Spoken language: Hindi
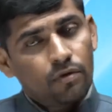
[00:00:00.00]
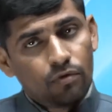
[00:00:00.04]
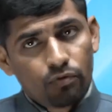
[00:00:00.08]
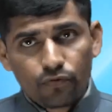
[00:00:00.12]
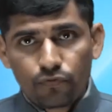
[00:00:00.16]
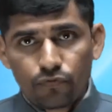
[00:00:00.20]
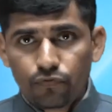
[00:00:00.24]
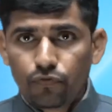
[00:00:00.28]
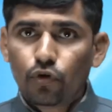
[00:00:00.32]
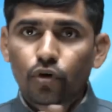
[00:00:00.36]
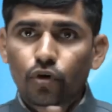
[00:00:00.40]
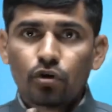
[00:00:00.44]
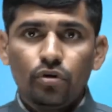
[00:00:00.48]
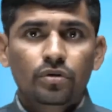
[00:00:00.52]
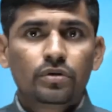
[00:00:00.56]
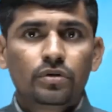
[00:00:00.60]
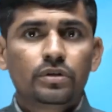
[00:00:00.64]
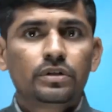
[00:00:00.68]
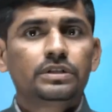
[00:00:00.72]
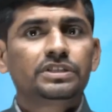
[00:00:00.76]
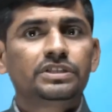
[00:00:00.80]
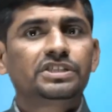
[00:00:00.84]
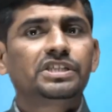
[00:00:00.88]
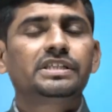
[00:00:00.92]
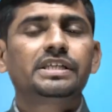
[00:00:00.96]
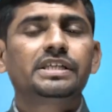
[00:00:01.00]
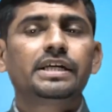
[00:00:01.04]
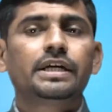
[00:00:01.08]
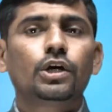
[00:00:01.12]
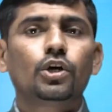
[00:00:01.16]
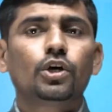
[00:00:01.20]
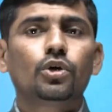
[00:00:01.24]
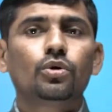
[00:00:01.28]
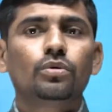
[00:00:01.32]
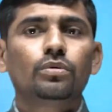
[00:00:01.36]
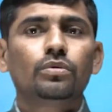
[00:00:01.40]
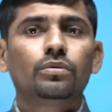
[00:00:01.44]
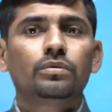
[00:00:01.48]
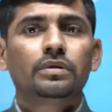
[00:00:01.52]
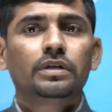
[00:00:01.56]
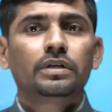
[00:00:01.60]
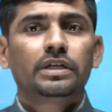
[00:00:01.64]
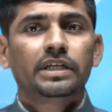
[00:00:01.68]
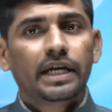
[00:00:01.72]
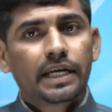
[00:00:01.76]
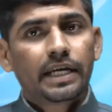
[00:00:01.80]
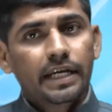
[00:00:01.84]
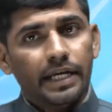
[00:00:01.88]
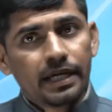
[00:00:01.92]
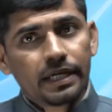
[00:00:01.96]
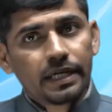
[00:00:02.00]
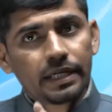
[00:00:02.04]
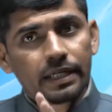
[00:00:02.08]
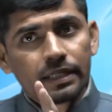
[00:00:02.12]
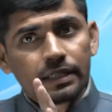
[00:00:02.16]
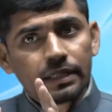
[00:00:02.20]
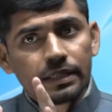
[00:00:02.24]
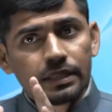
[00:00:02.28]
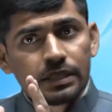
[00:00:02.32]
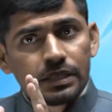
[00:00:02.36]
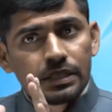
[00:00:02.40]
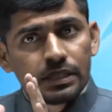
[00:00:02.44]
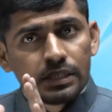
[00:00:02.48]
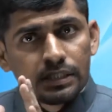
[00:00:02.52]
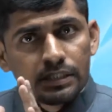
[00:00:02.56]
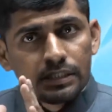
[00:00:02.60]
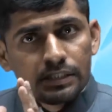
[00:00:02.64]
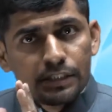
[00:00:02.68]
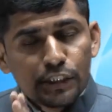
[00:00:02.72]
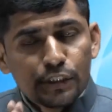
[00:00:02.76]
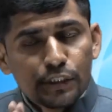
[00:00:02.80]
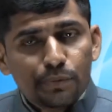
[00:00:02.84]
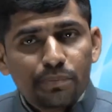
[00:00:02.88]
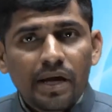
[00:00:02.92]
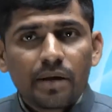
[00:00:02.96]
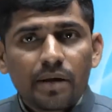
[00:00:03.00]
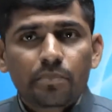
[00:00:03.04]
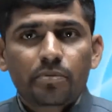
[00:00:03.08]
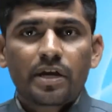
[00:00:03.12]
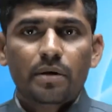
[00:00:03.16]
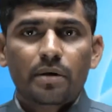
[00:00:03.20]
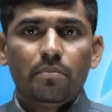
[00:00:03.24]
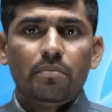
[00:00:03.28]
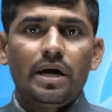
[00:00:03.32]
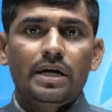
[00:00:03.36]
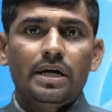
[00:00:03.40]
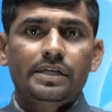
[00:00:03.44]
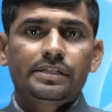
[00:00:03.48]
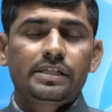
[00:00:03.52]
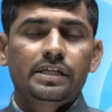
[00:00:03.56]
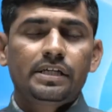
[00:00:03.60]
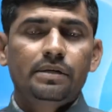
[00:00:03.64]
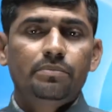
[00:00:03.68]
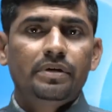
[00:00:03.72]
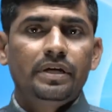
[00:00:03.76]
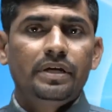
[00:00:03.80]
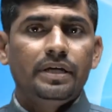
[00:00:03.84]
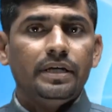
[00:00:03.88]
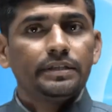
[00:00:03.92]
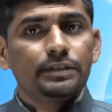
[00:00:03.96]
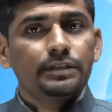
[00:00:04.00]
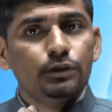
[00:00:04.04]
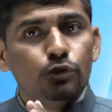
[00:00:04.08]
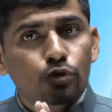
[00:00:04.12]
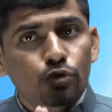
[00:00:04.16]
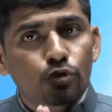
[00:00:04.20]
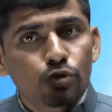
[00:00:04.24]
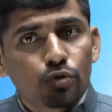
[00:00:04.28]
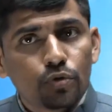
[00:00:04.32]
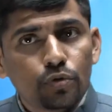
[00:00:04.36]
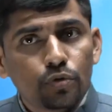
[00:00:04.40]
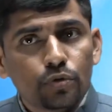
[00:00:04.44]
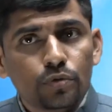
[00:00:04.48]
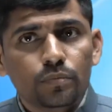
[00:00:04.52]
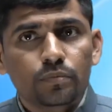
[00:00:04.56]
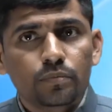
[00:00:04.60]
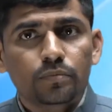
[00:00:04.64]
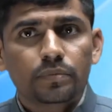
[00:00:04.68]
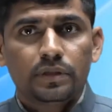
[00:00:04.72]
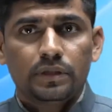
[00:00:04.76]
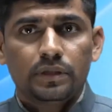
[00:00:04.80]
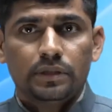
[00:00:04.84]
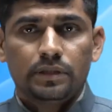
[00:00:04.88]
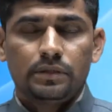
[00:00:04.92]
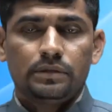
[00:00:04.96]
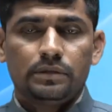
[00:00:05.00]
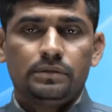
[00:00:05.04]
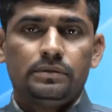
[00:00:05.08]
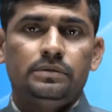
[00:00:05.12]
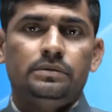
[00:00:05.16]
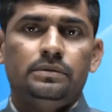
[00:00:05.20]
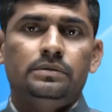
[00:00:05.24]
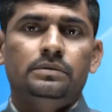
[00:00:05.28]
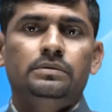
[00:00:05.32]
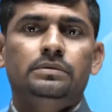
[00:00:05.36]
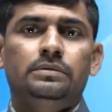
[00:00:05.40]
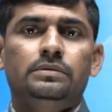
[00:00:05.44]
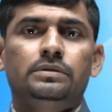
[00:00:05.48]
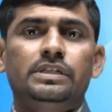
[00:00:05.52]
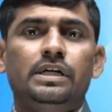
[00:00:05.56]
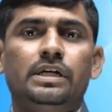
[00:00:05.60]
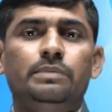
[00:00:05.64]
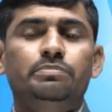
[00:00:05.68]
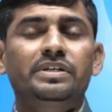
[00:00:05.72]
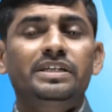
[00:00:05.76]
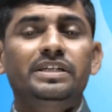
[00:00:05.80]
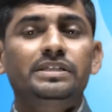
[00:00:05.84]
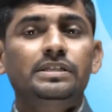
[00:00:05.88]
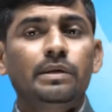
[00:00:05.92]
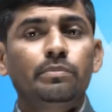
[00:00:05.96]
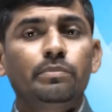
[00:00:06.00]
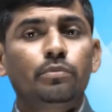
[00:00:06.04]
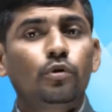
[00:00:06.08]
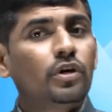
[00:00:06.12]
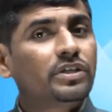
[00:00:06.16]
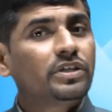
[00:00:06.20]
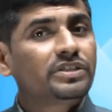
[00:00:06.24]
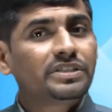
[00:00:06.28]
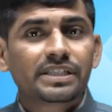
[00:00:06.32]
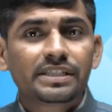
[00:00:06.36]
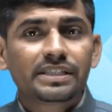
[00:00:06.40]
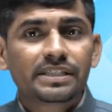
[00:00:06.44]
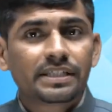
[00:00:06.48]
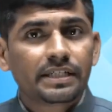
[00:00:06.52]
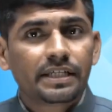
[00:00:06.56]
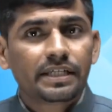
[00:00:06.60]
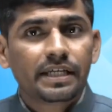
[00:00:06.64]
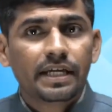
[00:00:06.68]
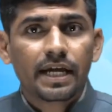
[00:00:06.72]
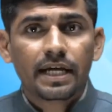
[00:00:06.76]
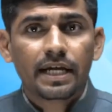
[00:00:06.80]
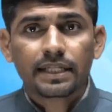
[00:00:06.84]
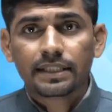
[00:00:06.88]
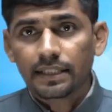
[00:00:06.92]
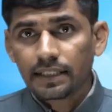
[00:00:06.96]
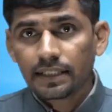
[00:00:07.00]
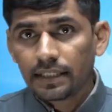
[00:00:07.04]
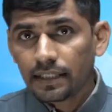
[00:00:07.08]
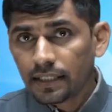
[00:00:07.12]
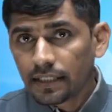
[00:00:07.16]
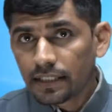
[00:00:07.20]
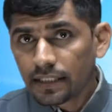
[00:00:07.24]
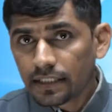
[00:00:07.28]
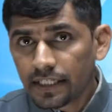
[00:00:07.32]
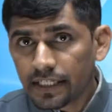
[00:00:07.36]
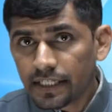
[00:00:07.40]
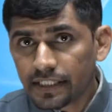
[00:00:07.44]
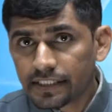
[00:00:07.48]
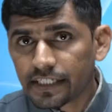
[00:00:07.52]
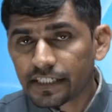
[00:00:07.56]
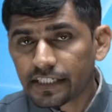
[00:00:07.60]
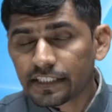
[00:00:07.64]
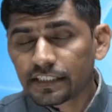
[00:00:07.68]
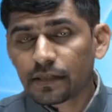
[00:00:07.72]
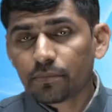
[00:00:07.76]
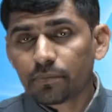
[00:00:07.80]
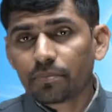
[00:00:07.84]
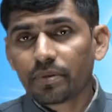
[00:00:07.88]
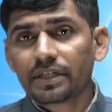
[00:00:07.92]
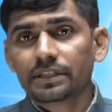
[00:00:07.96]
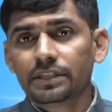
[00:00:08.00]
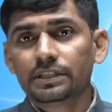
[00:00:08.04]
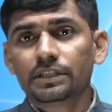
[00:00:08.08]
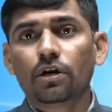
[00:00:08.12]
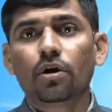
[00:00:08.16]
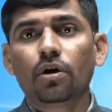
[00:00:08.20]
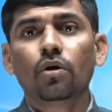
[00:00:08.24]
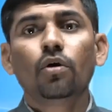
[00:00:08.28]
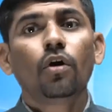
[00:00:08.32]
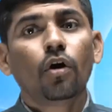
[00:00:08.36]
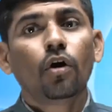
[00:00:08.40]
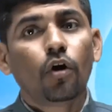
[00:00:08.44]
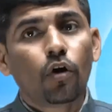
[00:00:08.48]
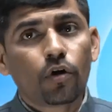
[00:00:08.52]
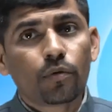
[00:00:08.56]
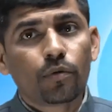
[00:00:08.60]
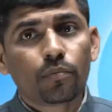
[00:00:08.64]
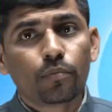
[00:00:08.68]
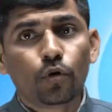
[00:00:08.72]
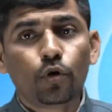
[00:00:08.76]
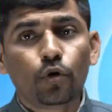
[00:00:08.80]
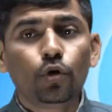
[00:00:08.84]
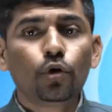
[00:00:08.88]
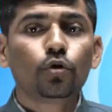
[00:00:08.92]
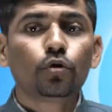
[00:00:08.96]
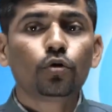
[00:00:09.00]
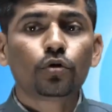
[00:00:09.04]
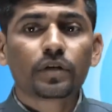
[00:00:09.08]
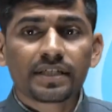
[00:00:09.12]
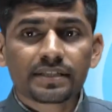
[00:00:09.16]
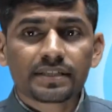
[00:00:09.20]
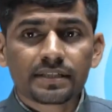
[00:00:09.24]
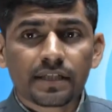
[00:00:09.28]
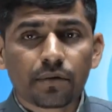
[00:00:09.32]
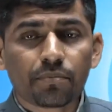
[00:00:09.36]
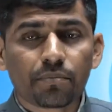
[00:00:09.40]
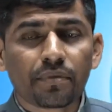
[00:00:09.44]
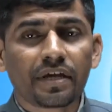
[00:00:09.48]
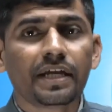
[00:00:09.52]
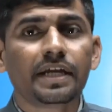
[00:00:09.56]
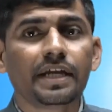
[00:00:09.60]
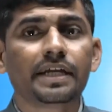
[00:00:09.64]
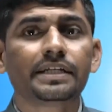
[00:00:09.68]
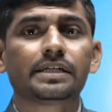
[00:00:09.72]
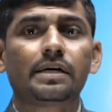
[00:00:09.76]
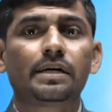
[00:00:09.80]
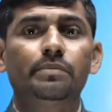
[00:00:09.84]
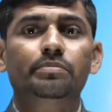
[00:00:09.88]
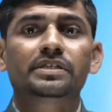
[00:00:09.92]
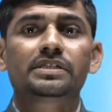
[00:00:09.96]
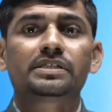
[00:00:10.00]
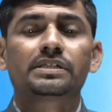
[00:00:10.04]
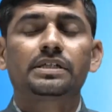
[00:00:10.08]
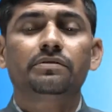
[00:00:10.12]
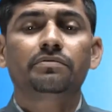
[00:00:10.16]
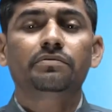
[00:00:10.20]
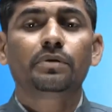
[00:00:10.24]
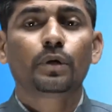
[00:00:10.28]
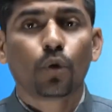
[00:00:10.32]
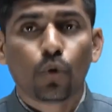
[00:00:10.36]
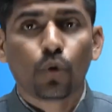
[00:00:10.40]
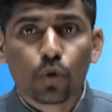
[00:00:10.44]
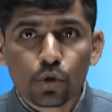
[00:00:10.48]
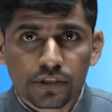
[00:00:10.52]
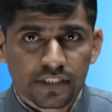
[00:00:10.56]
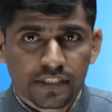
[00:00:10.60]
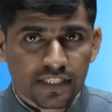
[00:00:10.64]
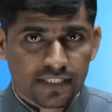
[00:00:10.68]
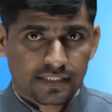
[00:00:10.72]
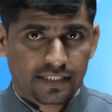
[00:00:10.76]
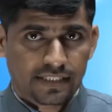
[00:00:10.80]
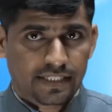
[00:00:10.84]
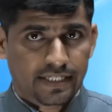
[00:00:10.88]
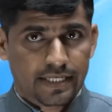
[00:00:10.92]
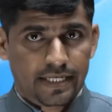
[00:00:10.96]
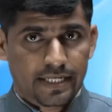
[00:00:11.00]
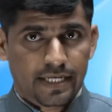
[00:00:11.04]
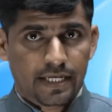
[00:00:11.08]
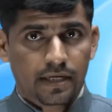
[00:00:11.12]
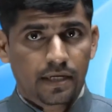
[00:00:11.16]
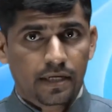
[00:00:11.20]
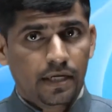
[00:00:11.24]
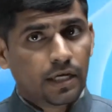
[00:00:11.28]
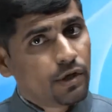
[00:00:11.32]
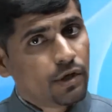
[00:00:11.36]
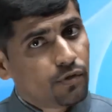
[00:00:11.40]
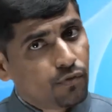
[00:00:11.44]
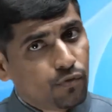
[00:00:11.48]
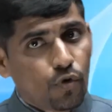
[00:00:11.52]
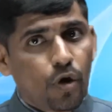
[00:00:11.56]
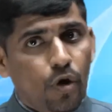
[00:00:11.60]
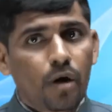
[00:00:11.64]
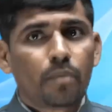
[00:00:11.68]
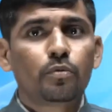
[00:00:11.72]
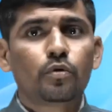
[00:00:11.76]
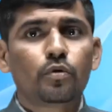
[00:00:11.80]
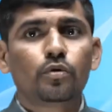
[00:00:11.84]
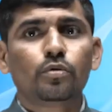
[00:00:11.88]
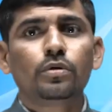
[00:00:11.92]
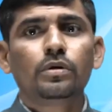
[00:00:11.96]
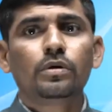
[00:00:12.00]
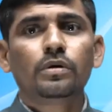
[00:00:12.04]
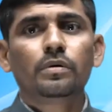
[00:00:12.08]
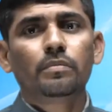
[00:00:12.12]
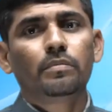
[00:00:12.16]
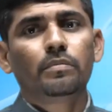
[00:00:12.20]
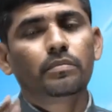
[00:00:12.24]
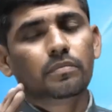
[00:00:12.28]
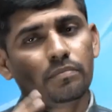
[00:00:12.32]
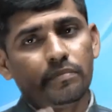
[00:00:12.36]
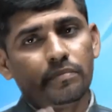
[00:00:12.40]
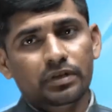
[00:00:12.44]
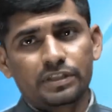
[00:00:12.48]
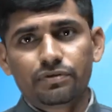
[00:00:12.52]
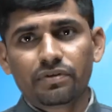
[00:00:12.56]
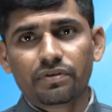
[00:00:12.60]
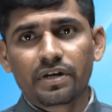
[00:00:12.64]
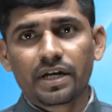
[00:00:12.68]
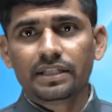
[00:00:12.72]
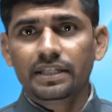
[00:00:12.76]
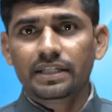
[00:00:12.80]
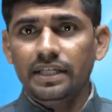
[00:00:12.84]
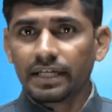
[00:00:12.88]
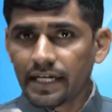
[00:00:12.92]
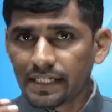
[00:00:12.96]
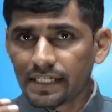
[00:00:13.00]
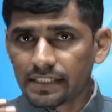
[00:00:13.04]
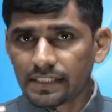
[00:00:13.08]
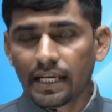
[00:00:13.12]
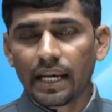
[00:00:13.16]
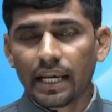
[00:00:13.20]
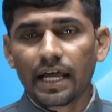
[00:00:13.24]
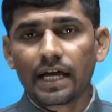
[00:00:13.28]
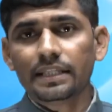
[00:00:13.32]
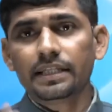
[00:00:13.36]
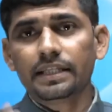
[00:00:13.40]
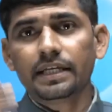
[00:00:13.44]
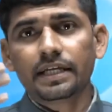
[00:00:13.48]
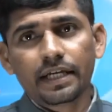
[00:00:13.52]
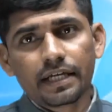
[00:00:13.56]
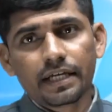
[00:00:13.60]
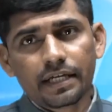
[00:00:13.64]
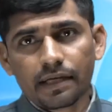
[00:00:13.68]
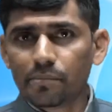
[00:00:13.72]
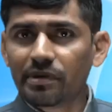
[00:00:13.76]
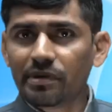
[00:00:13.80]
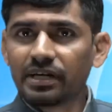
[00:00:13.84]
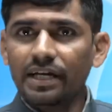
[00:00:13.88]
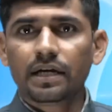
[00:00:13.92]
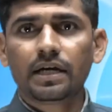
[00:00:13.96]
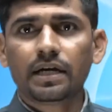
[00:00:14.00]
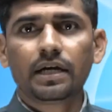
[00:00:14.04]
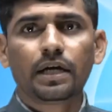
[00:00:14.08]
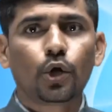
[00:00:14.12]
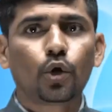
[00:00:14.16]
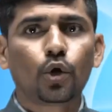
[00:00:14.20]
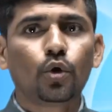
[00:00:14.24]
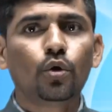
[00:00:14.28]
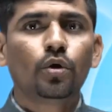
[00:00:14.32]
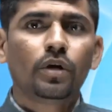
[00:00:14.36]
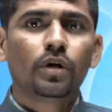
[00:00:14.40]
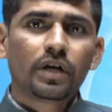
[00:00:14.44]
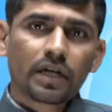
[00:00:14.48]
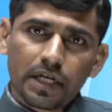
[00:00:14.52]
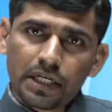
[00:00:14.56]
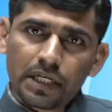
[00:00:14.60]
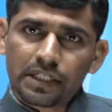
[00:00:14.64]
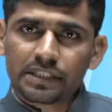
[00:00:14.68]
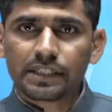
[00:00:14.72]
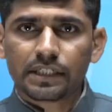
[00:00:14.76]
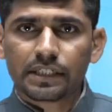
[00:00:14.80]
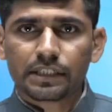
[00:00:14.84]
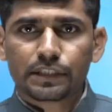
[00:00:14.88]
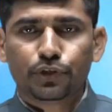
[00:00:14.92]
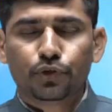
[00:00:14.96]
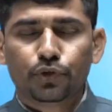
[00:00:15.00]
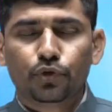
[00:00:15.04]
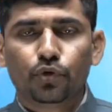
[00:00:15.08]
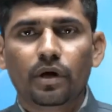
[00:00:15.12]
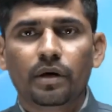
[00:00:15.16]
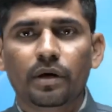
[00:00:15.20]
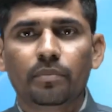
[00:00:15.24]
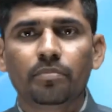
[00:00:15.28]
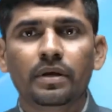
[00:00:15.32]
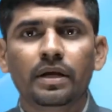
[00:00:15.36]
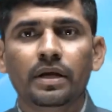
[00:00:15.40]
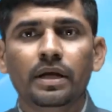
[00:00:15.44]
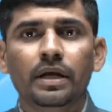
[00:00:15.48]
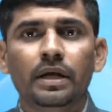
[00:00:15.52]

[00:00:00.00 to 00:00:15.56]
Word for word: वो चीज़ें करो यानी जिसमें आपके मार्क्स कम है जो चैप्टर्स आपको अच्छे से नहीं आते टीचर के पास जाओ और बोलो कि सर मेरे ये चैप्टर्स कवर हो सकते हैं क्या वो आपको मशवरा देंगे सलाह देंगे कि बेटा करो कर सकते हो आप